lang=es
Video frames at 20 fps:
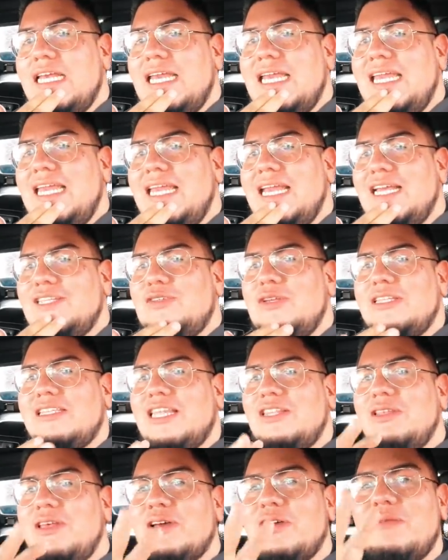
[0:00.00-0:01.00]
y estoy
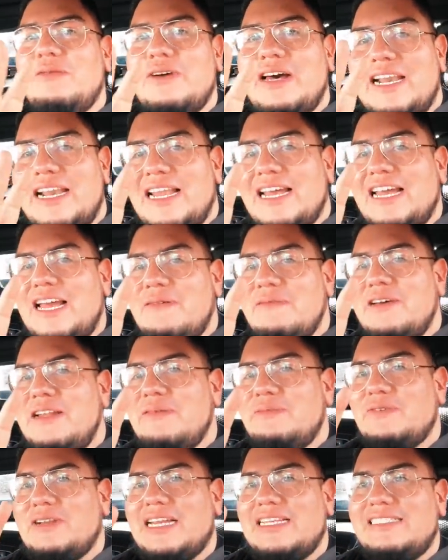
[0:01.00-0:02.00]
tratando de acomodar la
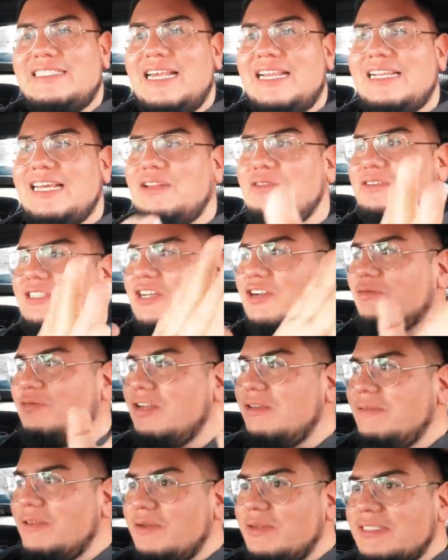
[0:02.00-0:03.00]
cámara porque está raro, o sea, como
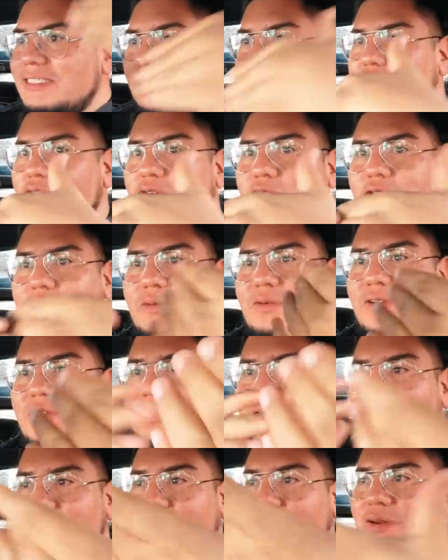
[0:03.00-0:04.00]
el vidrio está muy curvo,
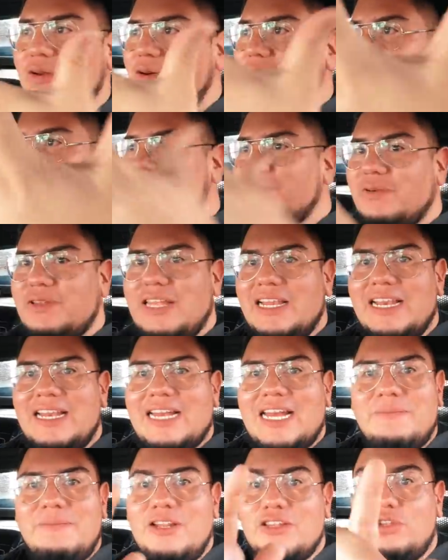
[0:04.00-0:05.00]
no, no logro poner la
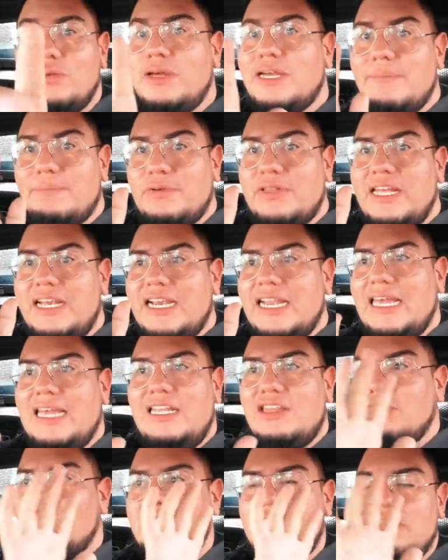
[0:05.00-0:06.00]
cámara. Tuve que ponerla ahí,
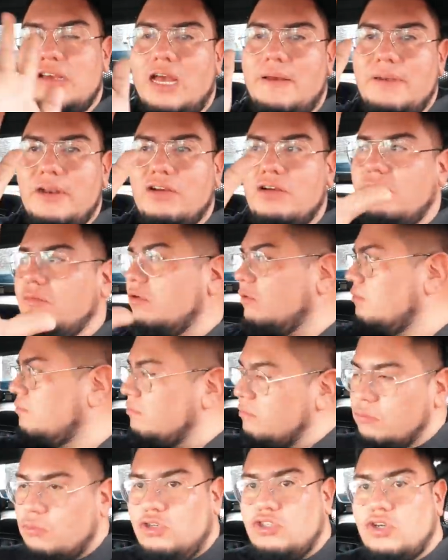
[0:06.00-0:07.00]
entonces se va a ver como
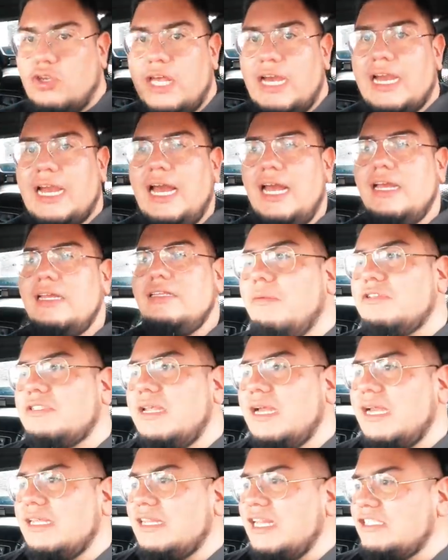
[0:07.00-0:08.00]
mucho de acá. Vamos a
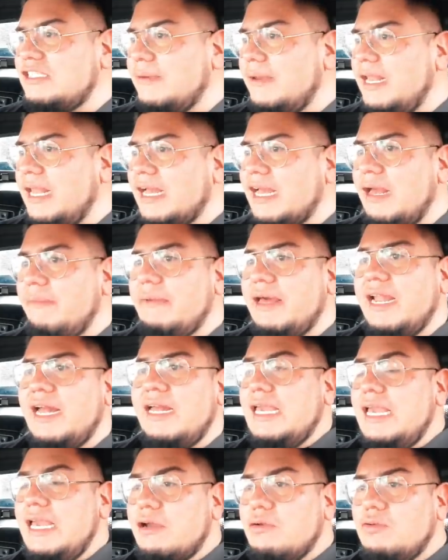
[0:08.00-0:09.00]
ver qué tal se ve la cámara.
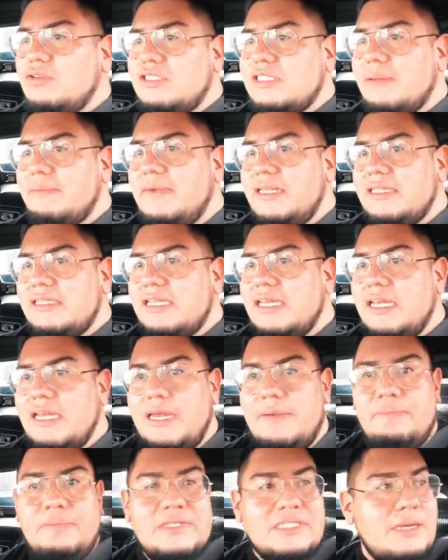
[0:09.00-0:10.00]
Y justamente
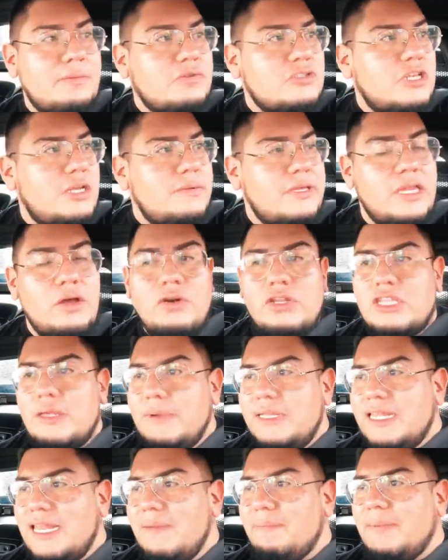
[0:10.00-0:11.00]
empezamos el video. Ahorita
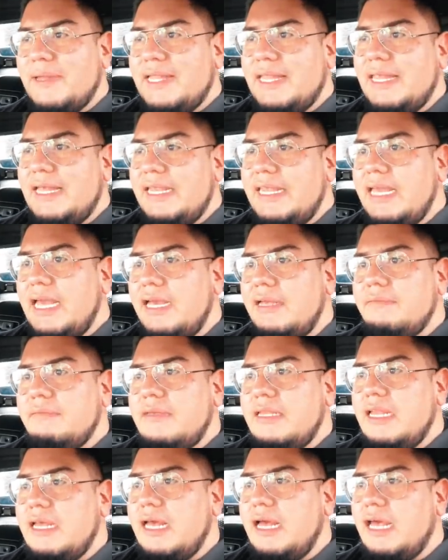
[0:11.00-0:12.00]
vine a la panadería,
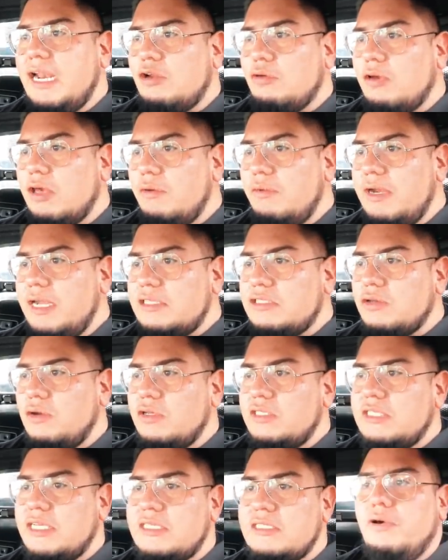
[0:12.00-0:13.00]
vine a recoger unas
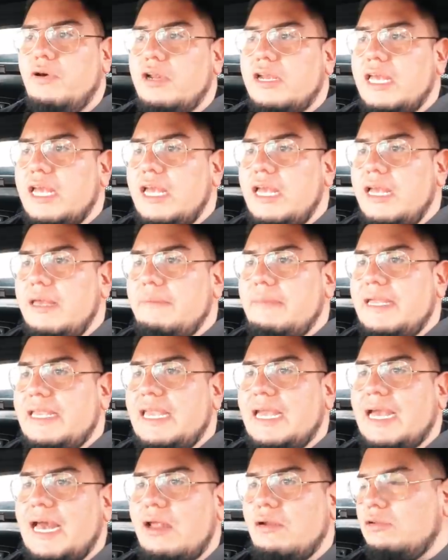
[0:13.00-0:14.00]
cosas porque me
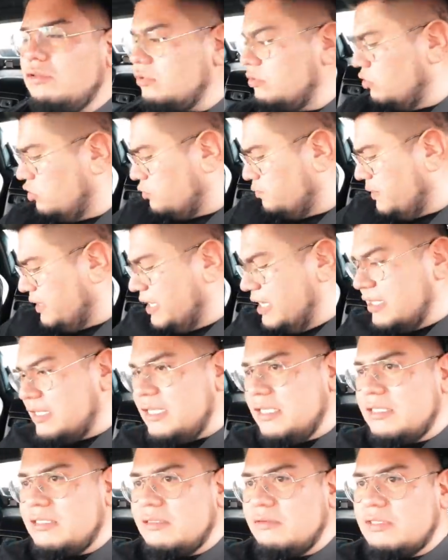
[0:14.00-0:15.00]
llegaron dos
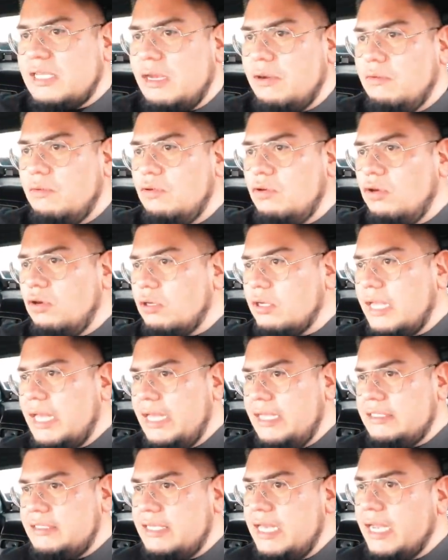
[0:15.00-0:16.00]
paquetes. O sea, uno
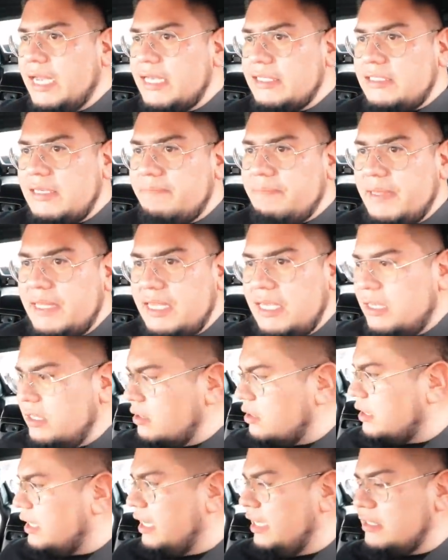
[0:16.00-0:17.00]
que sé que sí pedí,
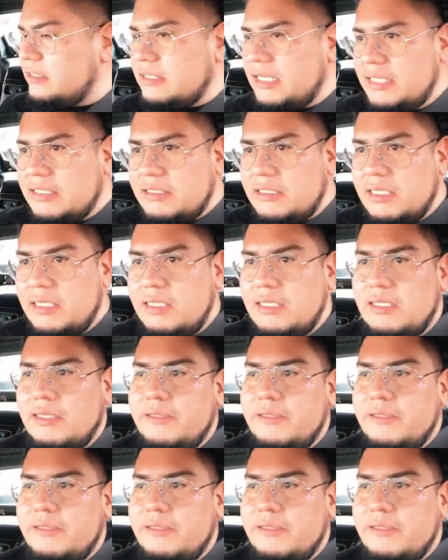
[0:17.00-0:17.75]
que es este,